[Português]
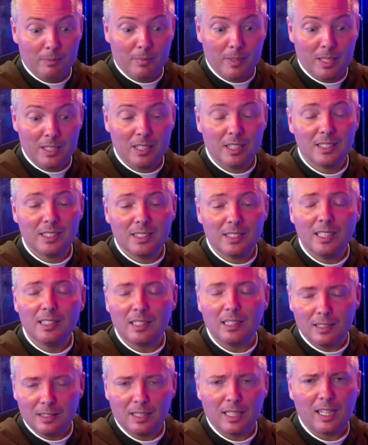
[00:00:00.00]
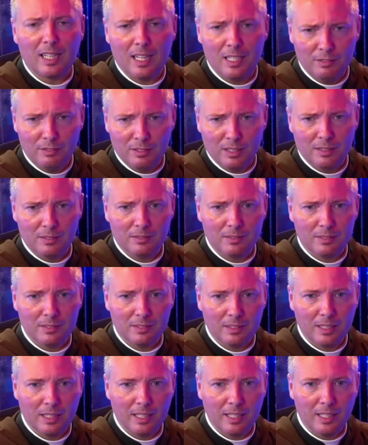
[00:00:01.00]
que a gente sente essa raiva. Isso.
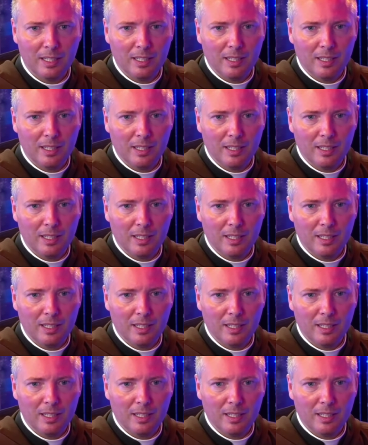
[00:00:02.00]
Né?